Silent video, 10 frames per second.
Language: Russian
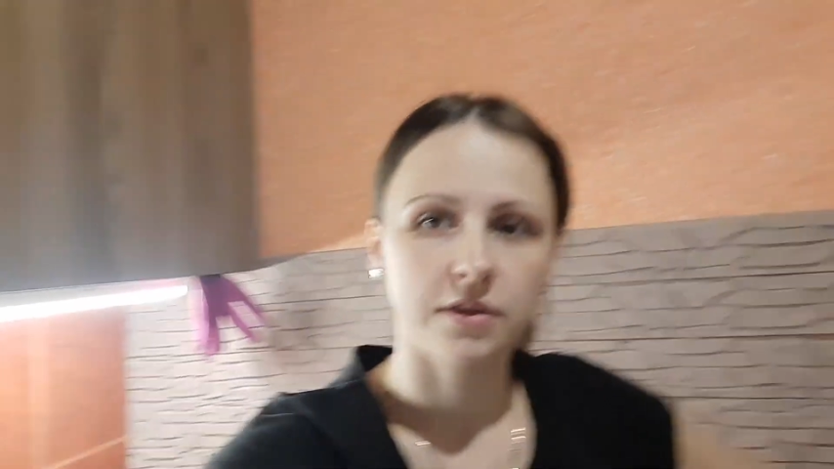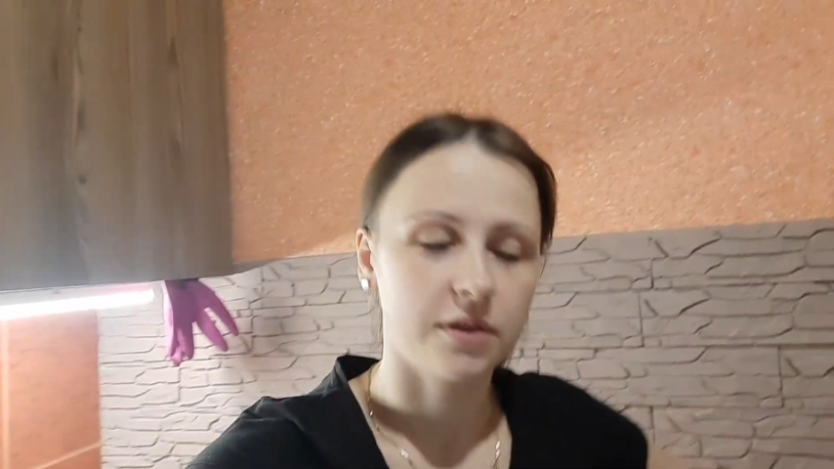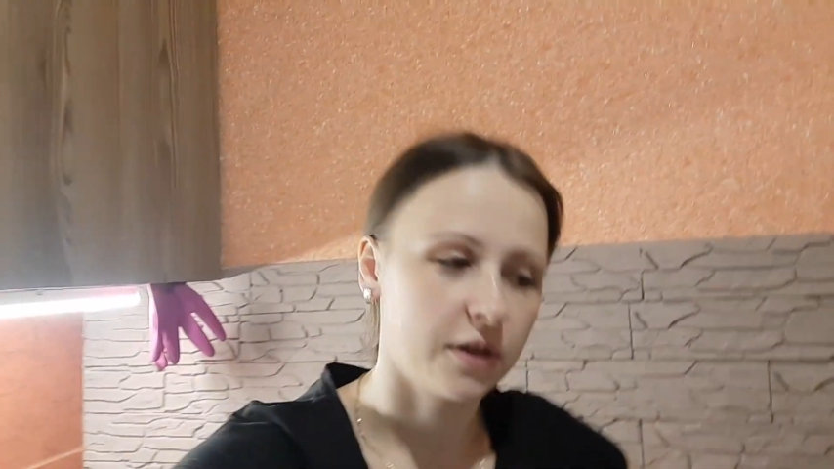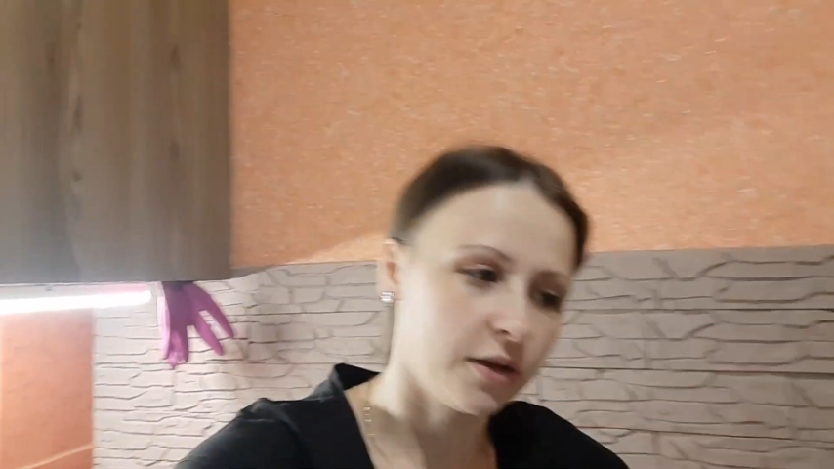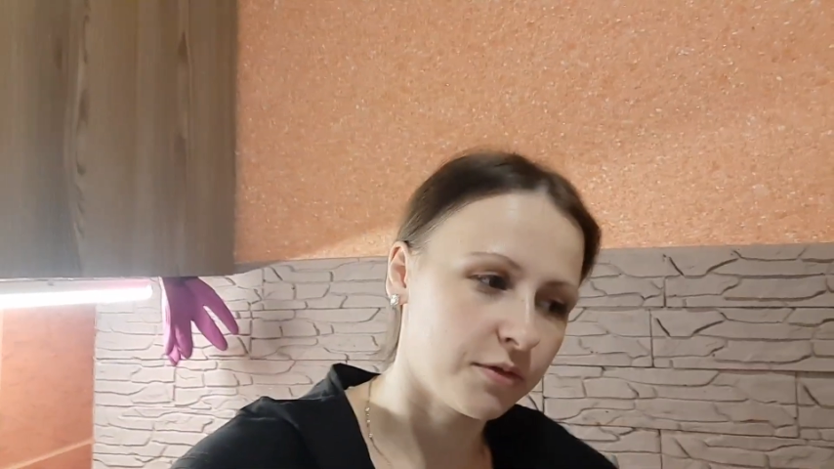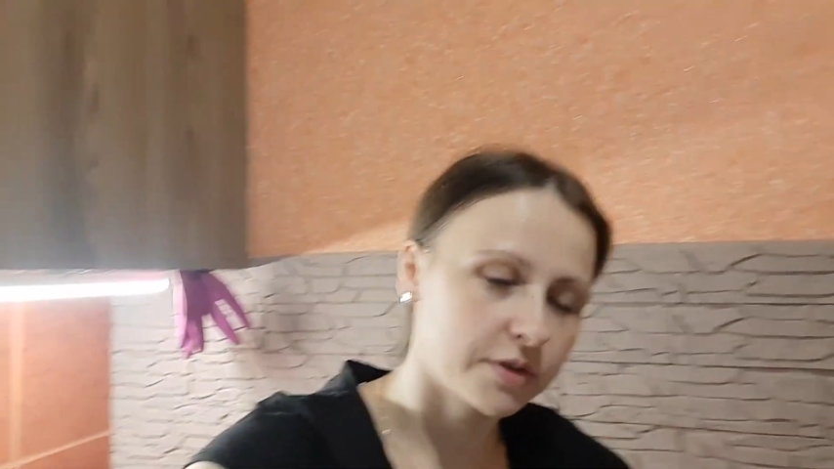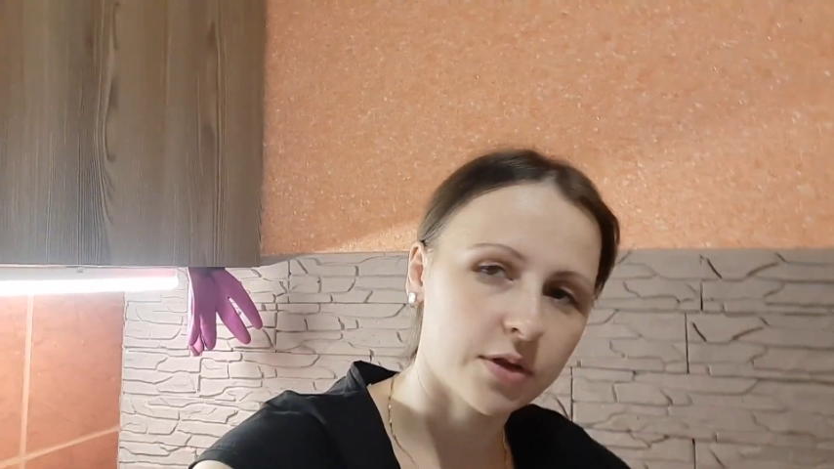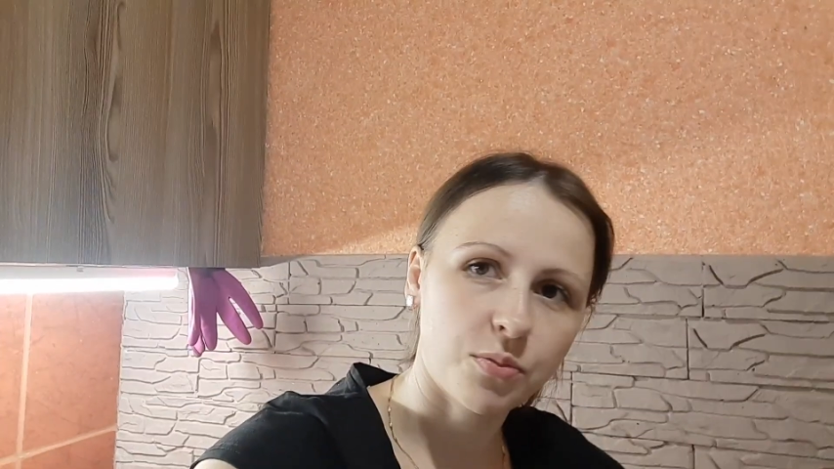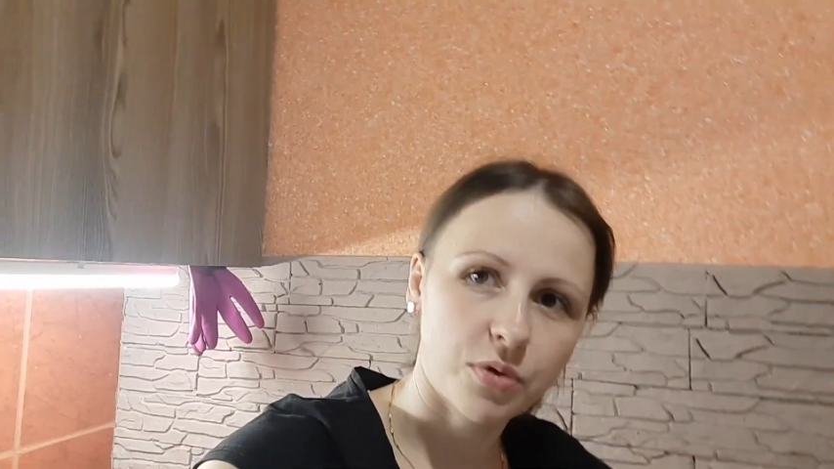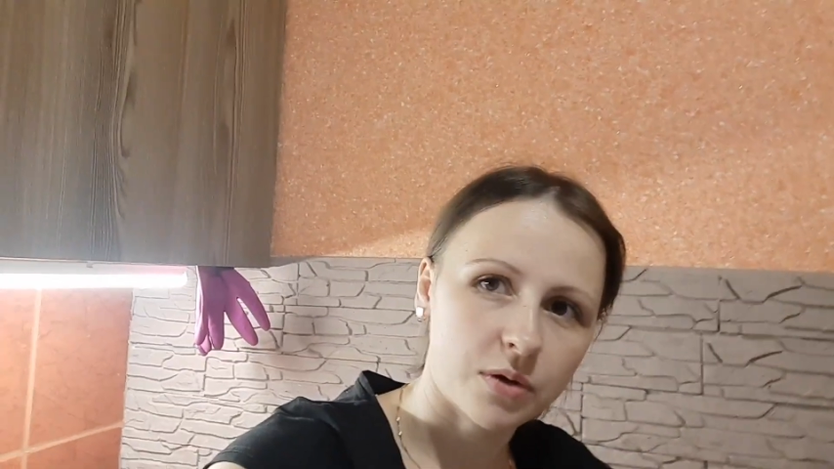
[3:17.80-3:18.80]

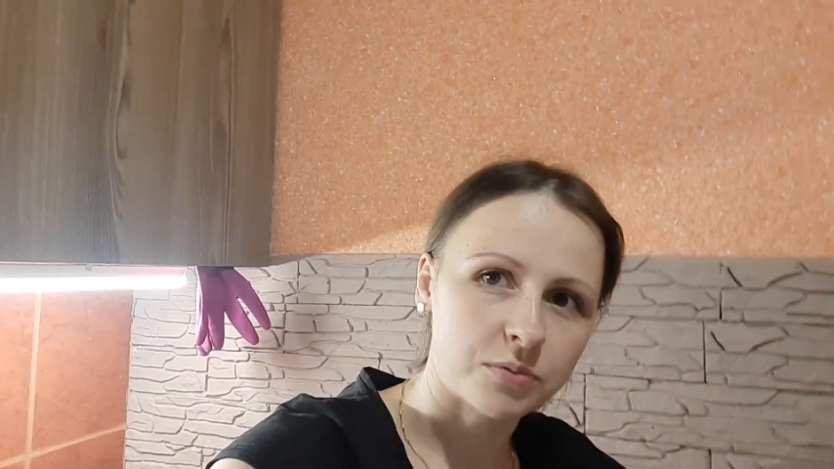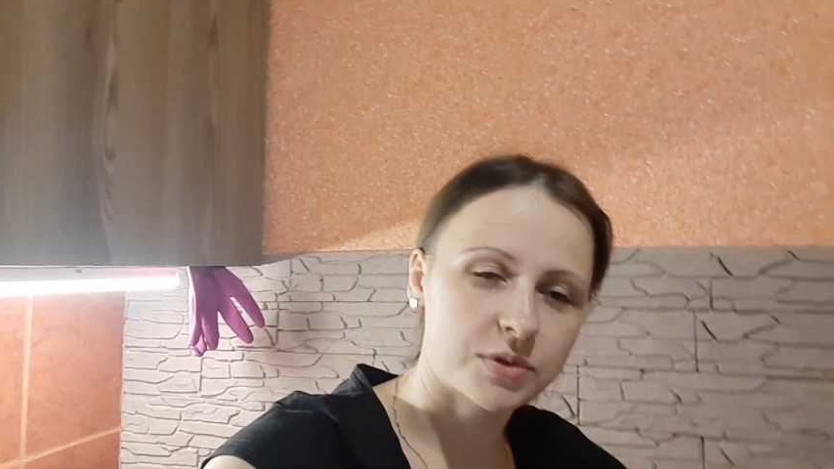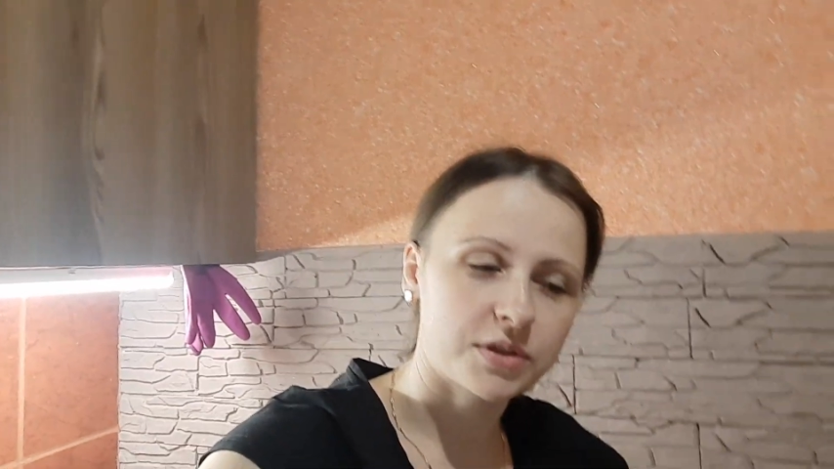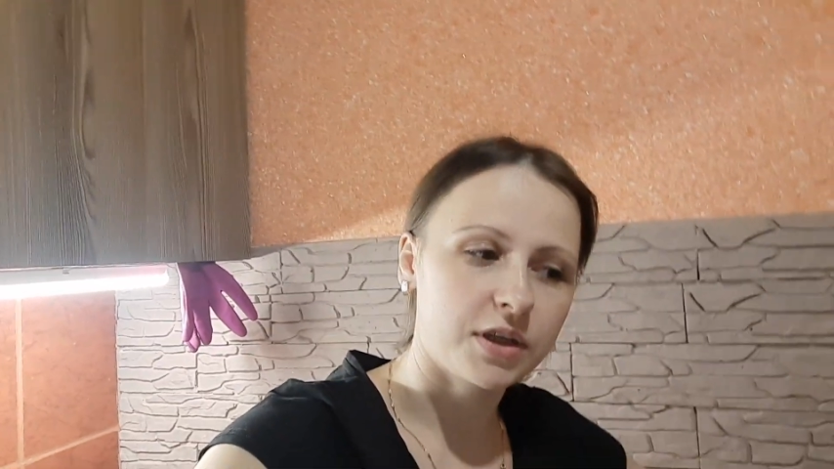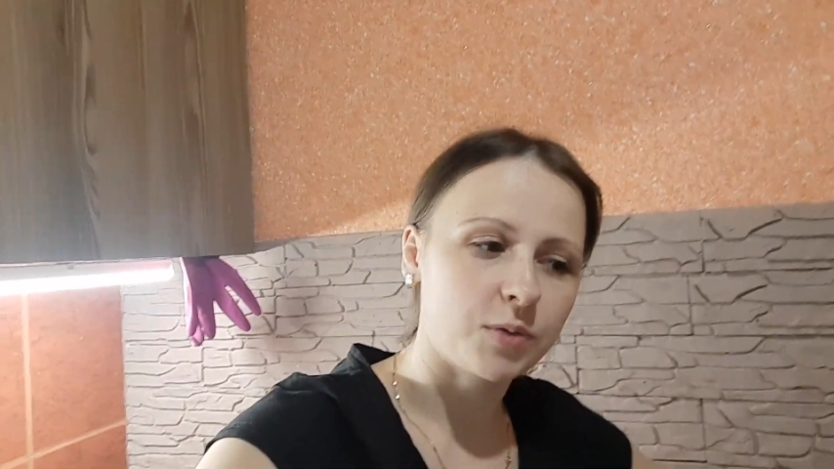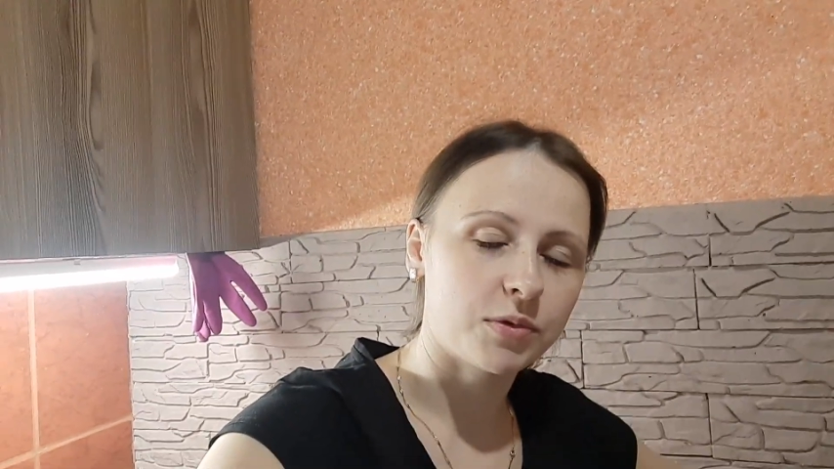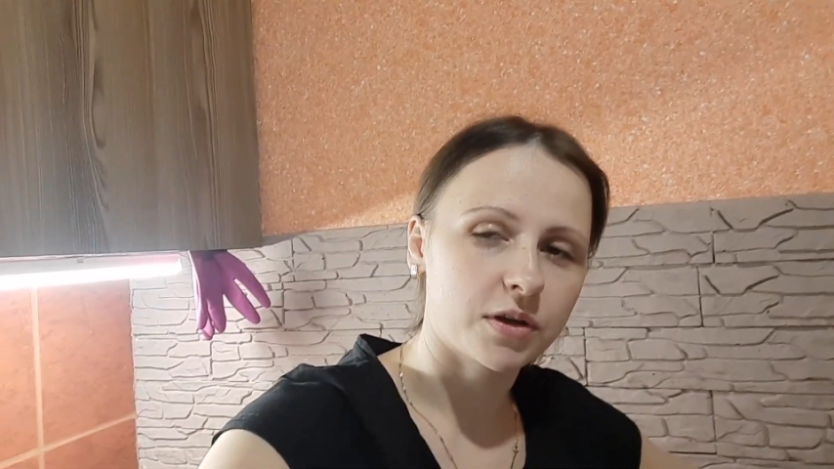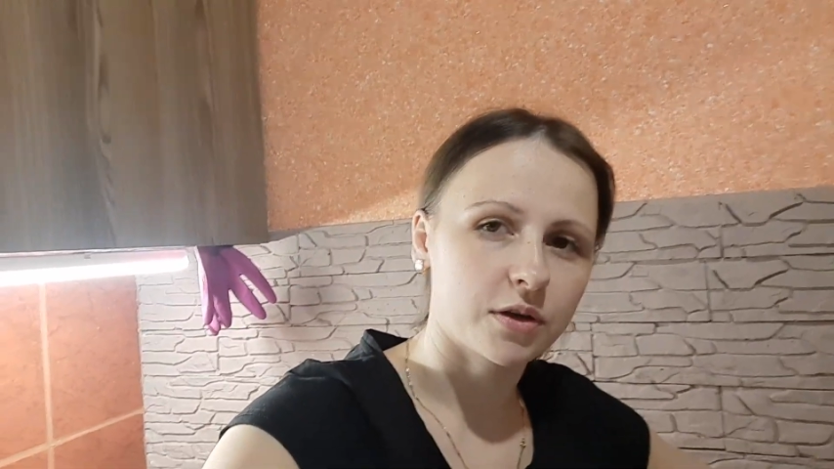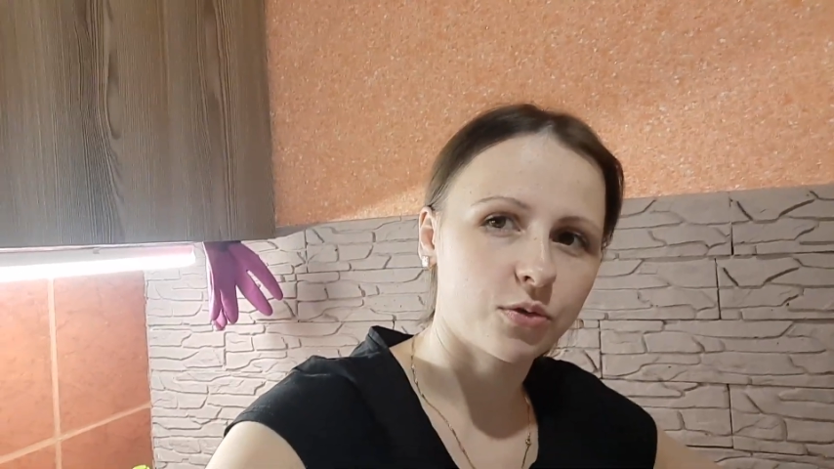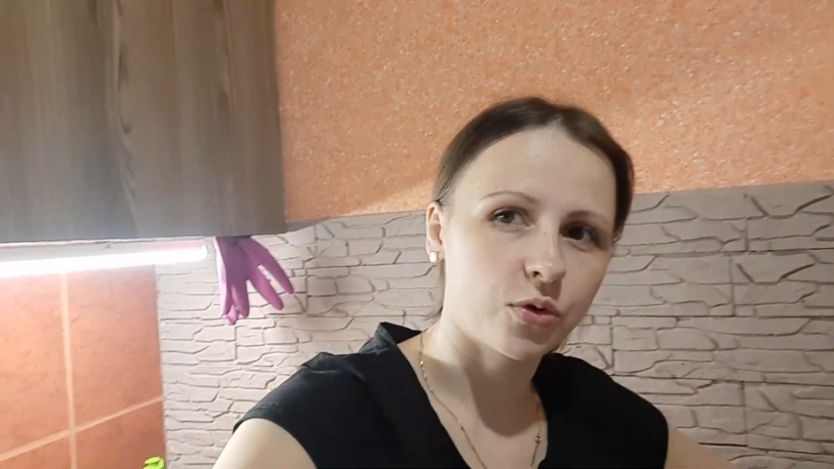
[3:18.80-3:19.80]
огромным каком зрелием,
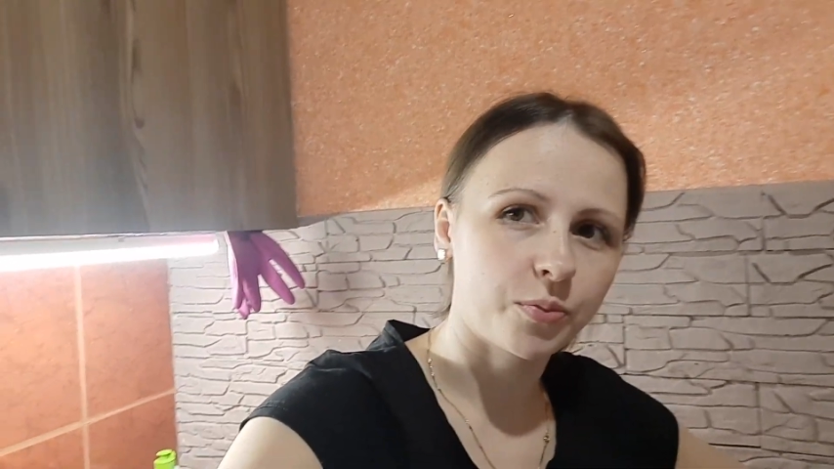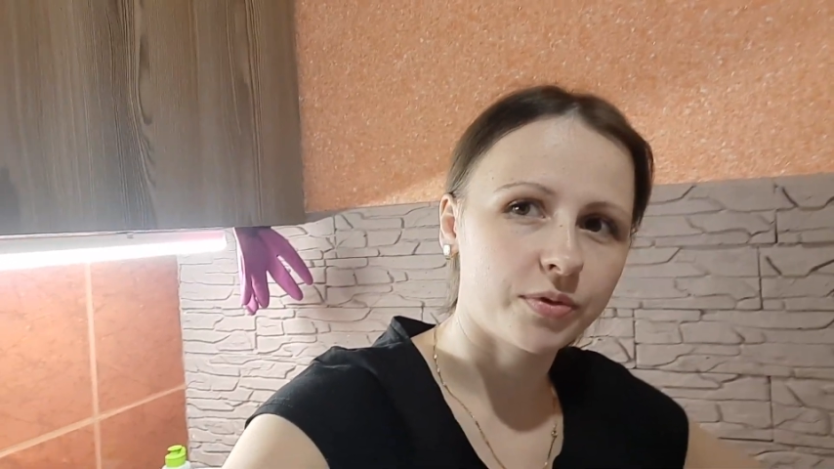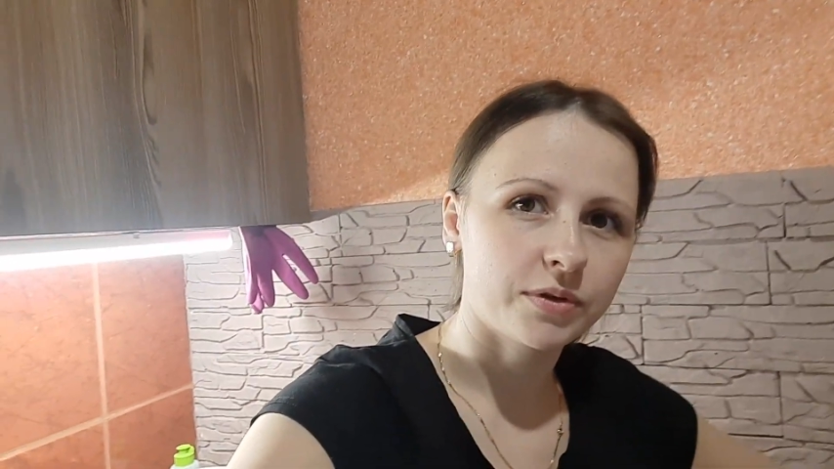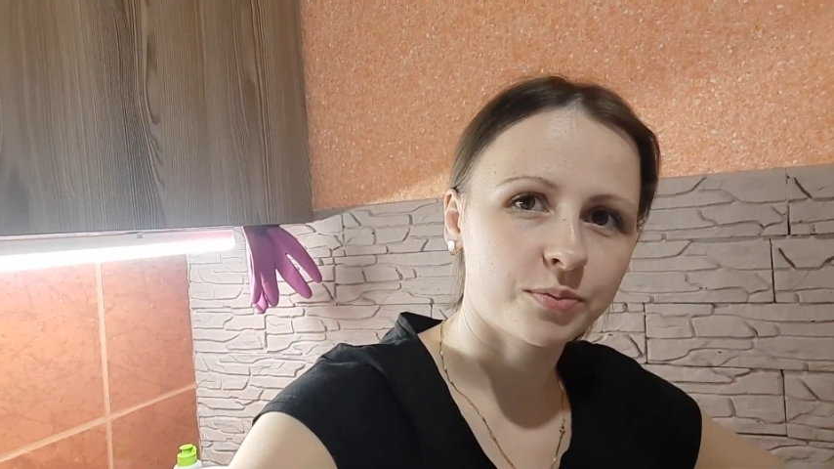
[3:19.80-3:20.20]
так и хоп,